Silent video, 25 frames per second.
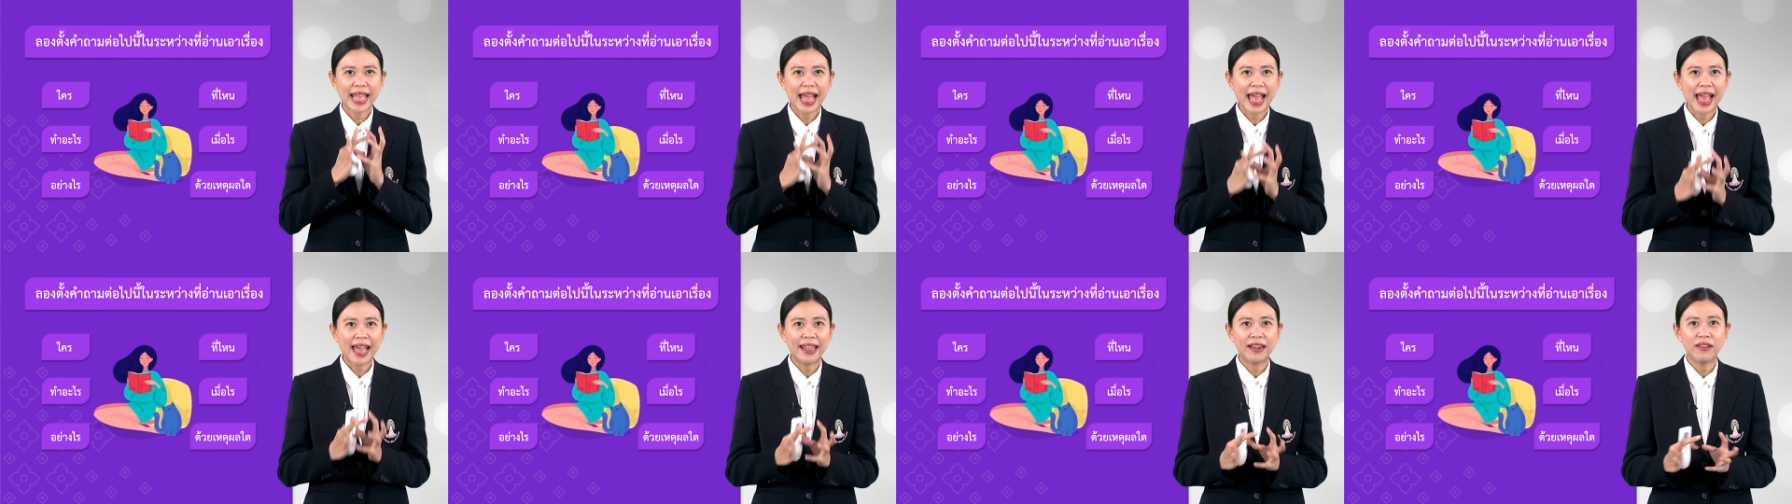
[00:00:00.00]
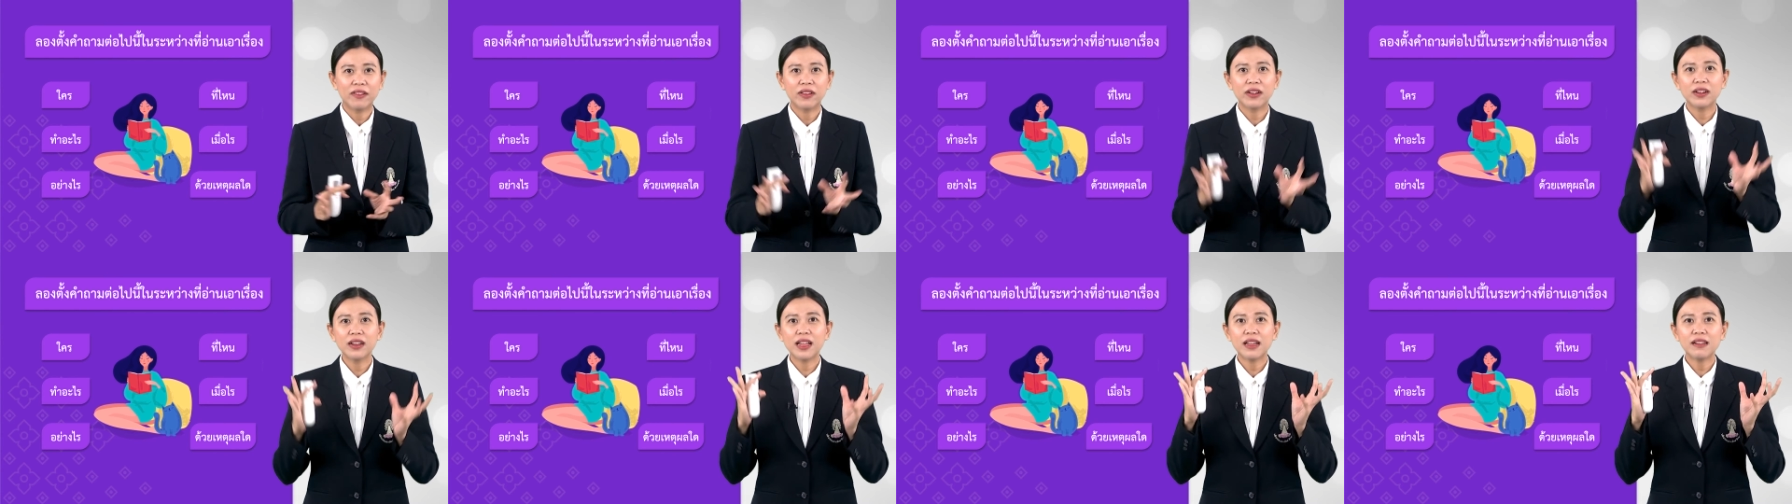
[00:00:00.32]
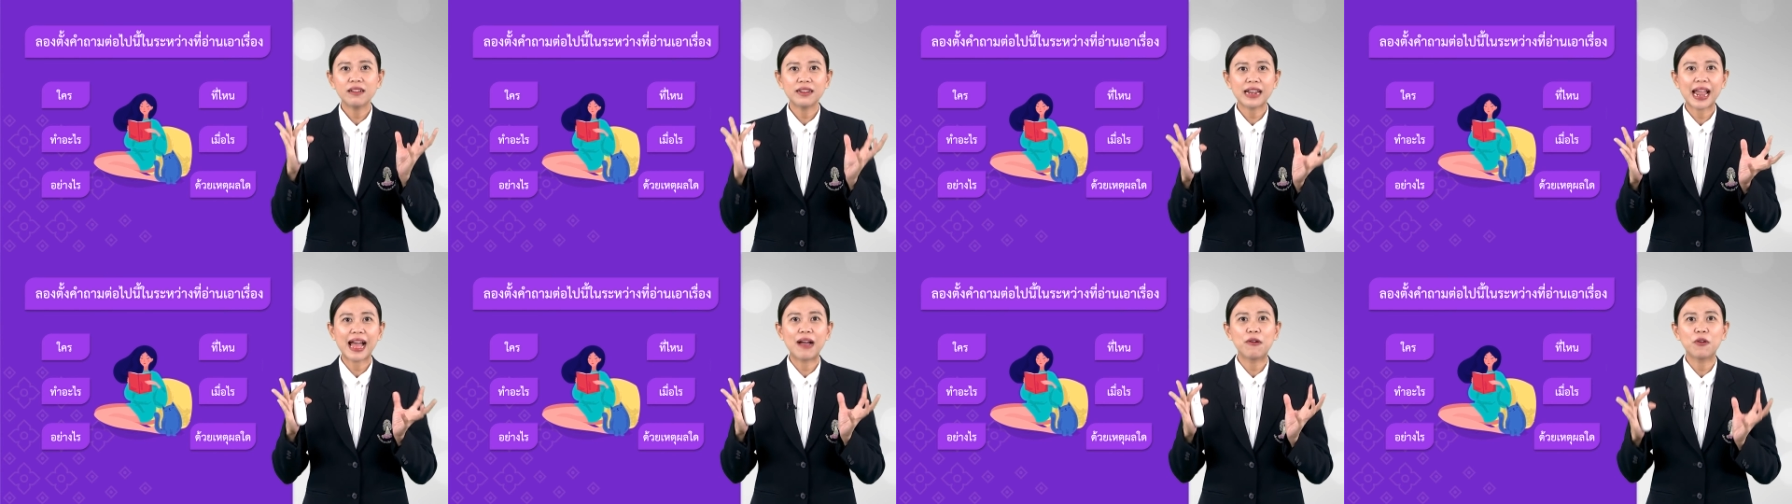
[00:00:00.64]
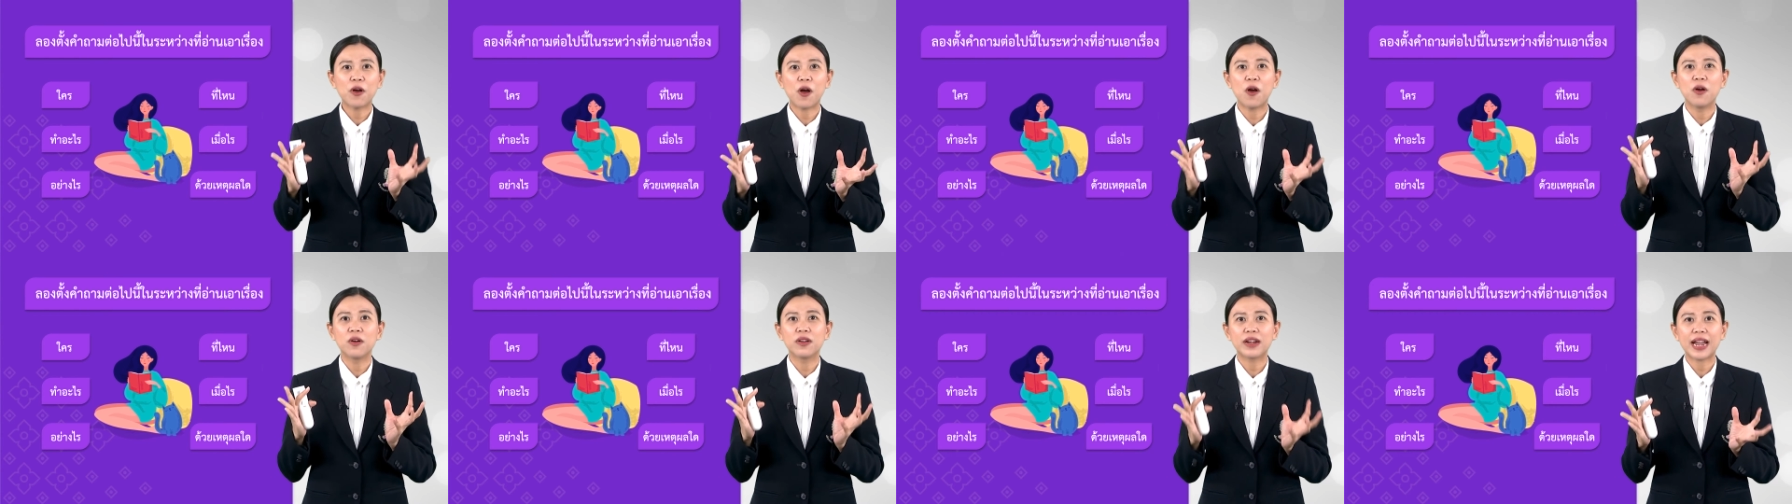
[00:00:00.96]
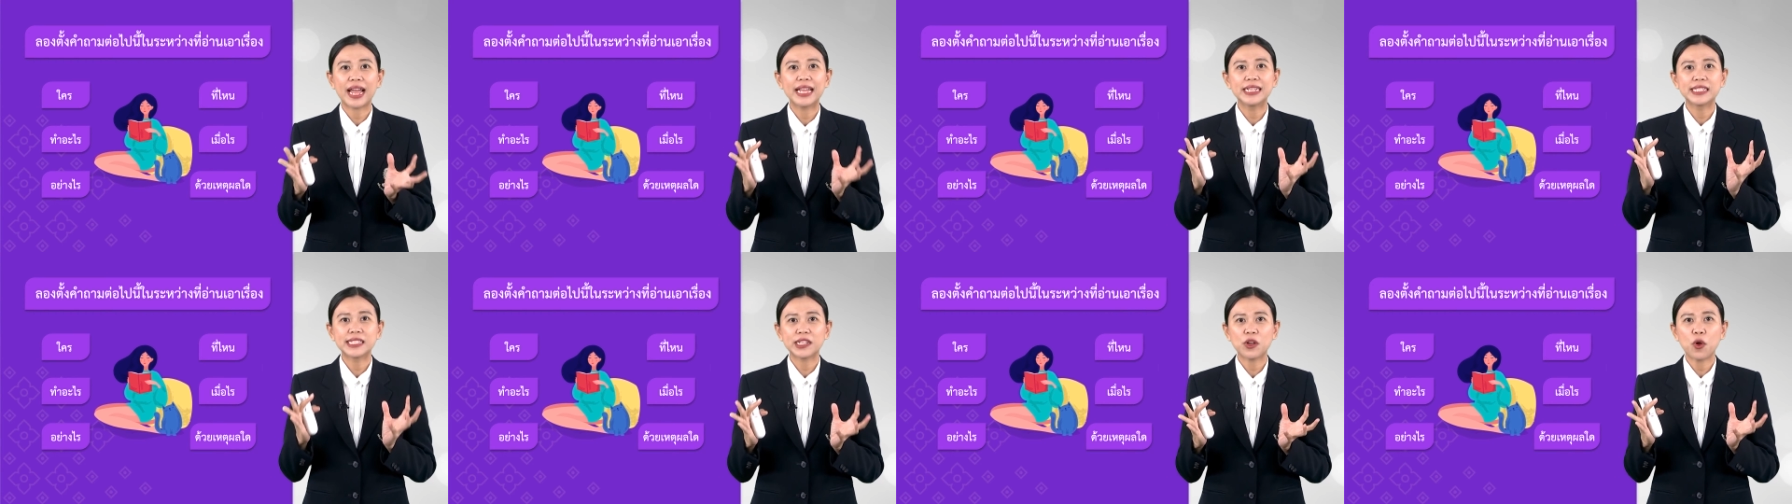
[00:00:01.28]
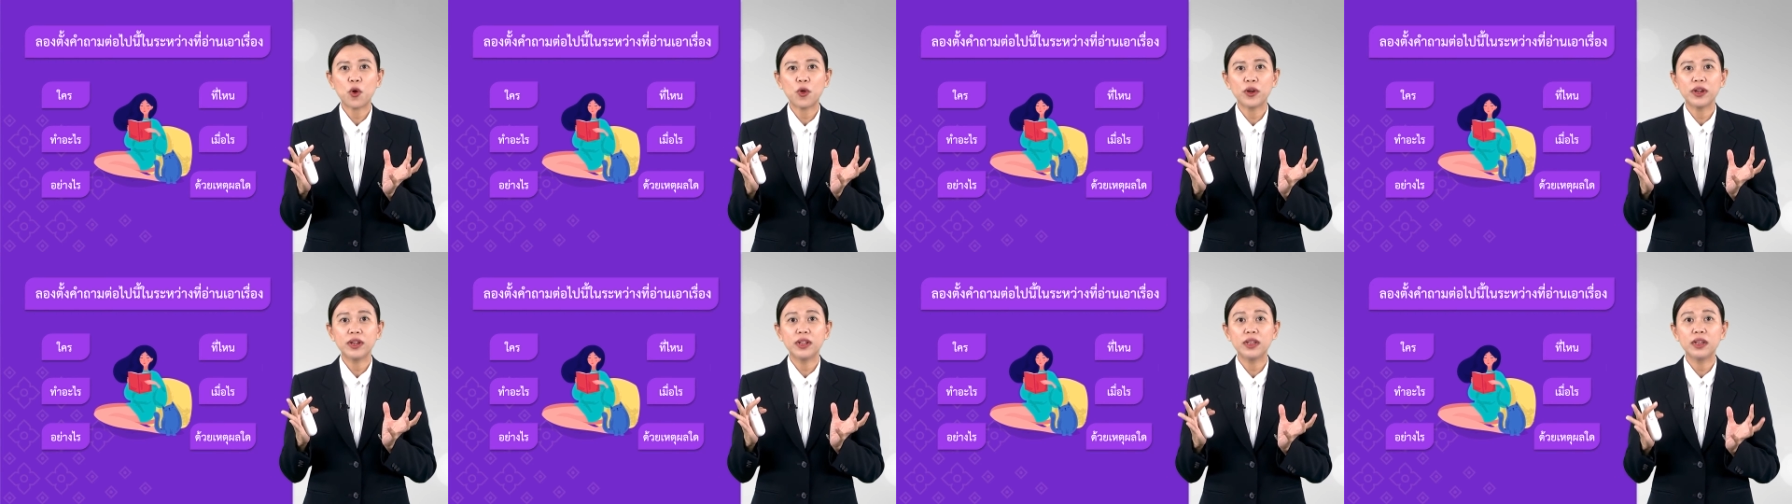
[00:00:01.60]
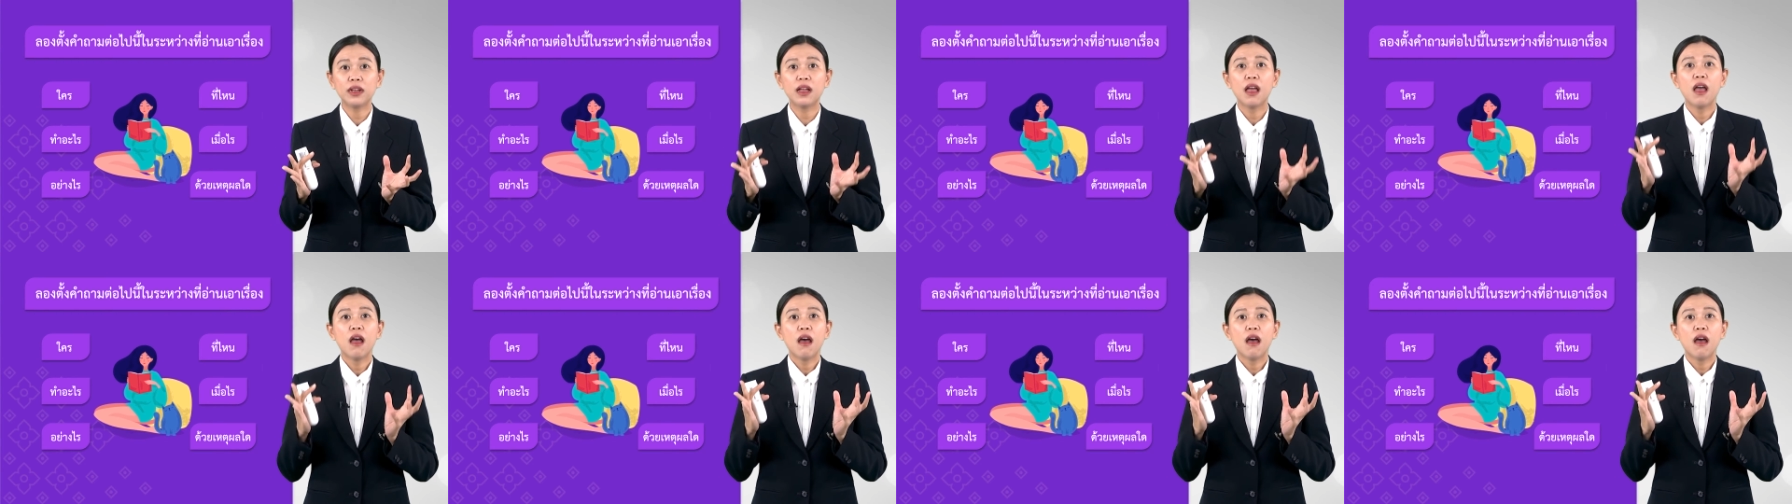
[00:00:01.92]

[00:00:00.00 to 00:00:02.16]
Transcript: อ่านเรื่องราวของใครสักคนหนึ่ง